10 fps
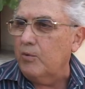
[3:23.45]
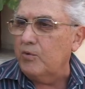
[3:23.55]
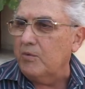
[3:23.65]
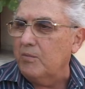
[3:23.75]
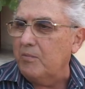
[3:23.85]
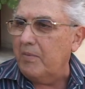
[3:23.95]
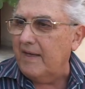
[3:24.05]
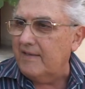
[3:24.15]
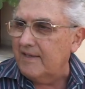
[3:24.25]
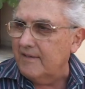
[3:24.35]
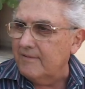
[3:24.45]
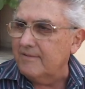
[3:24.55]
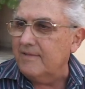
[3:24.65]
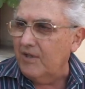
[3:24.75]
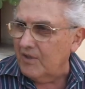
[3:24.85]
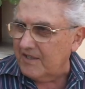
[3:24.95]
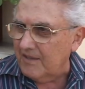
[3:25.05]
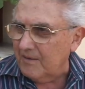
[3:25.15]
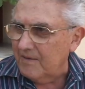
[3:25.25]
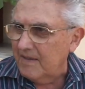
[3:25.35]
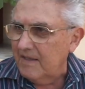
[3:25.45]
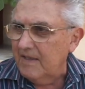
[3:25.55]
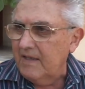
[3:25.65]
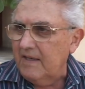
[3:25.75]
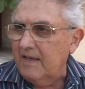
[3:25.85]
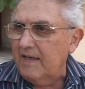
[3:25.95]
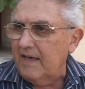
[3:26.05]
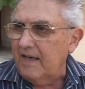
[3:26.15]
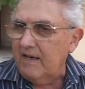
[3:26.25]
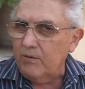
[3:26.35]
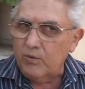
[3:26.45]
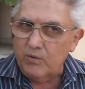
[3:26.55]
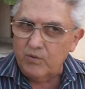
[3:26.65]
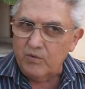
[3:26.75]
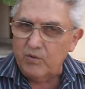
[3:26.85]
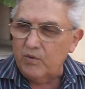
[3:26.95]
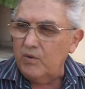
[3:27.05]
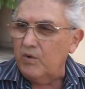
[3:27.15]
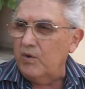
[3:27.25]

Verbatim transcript: último padrão de hotel. É, o, o